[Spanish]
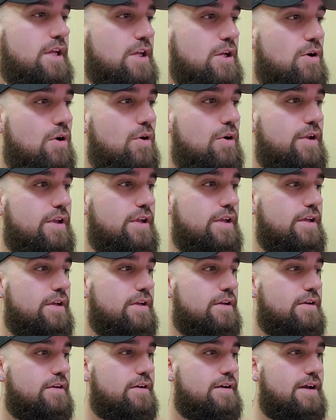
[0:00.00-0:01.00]
Y hoy
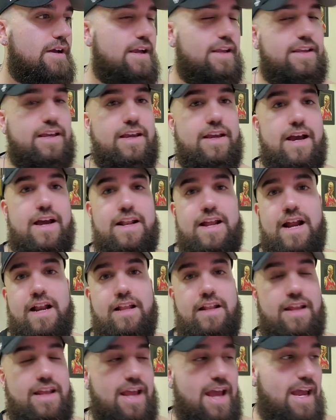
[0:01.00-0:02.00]
hay que
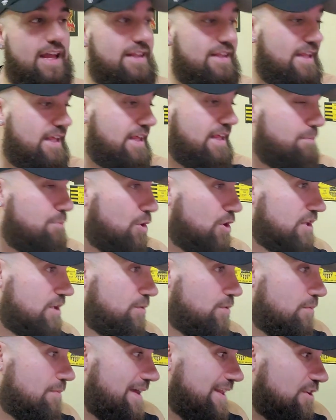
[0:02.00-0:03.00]
ganarle a este
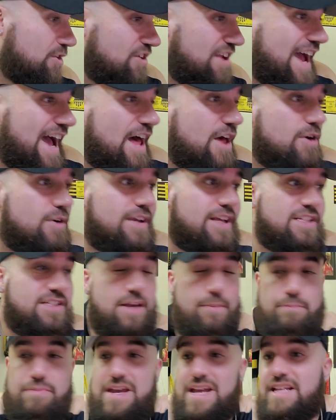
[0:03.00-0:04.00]
Deportivo Maldonado que
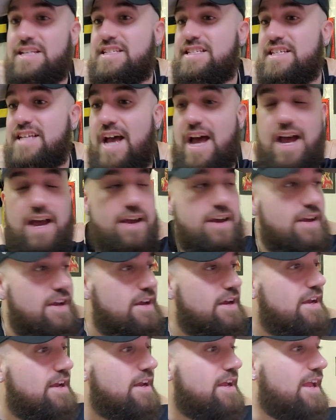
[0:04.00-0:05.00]
se piensa
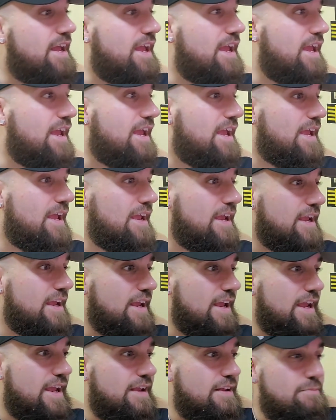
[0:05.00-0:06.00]

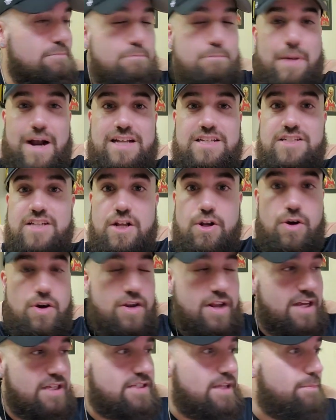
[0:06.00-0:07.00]
eh,
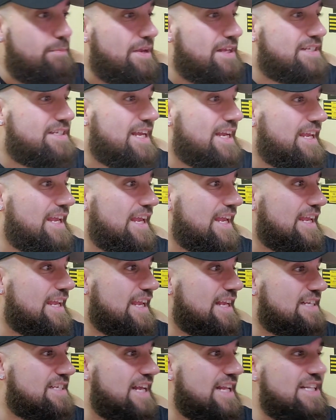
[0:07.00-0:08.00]
Barcelona, se piensa que,
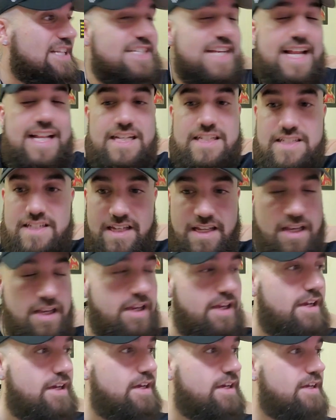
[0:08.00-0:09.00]
es el Chelsea
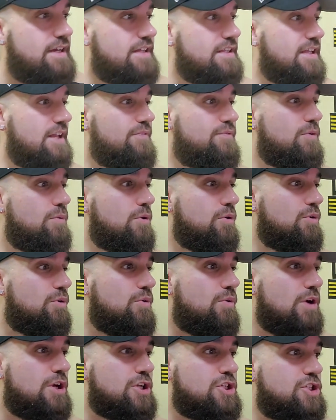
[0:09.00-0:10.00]
del fútbol
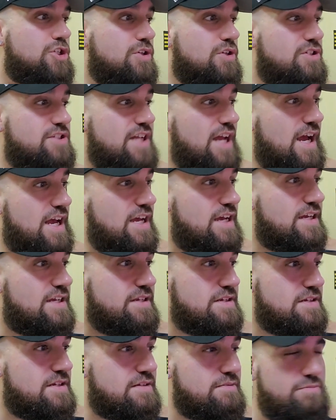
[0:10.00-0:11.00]
uruguayo, o sea,
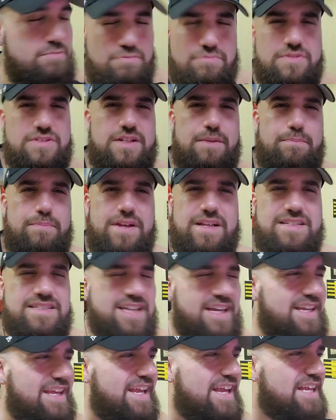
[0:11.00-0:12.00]
eh, se
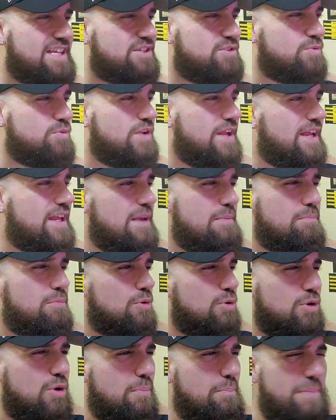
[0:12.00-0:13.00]
piensa que es un
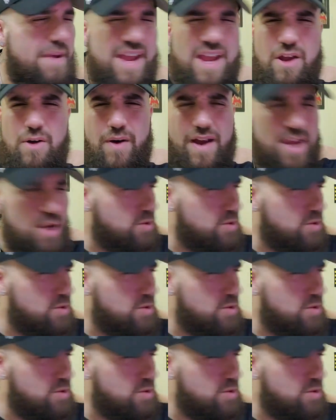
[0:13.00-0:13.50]
equipo europeo